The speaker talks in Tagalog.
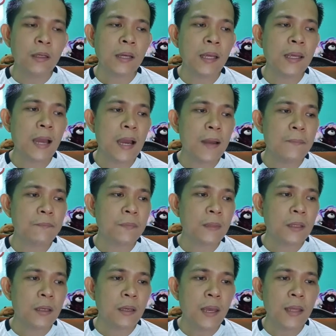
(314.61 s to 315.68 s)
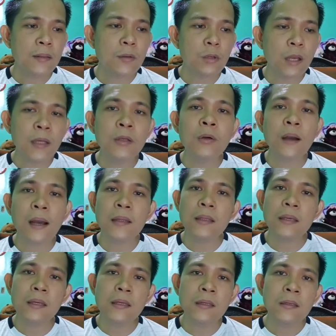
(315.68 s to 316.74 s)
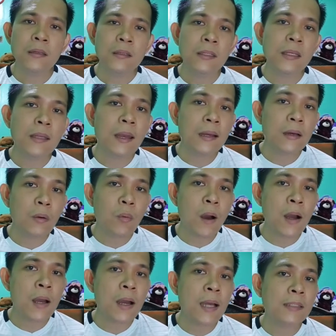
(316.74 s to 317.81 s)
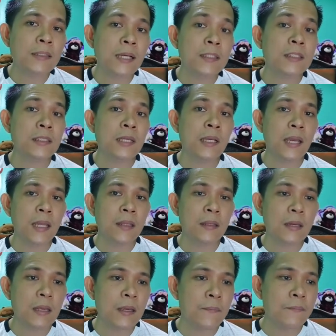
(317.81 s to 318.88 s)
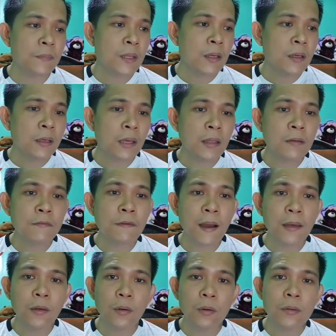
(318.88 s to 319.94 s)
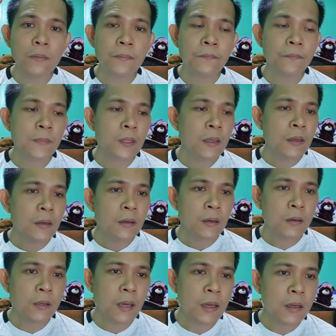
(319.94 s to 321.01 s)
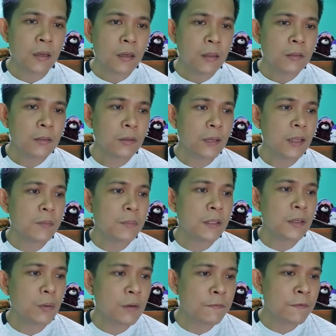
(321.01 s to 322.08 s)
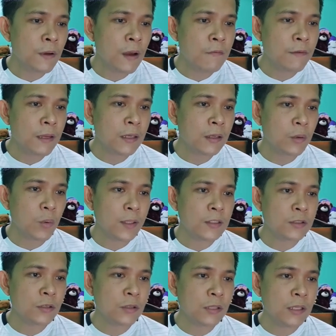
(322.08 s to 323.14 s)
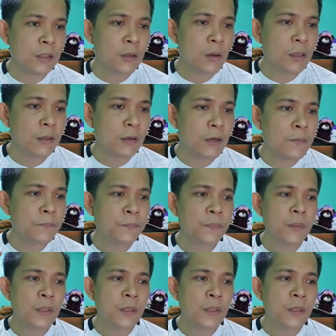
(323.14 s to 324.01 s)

Kaya, eto lang yung ating ginagawang adjusting entry. Can you follow? Okay, so let me know if you have any question dito, ano?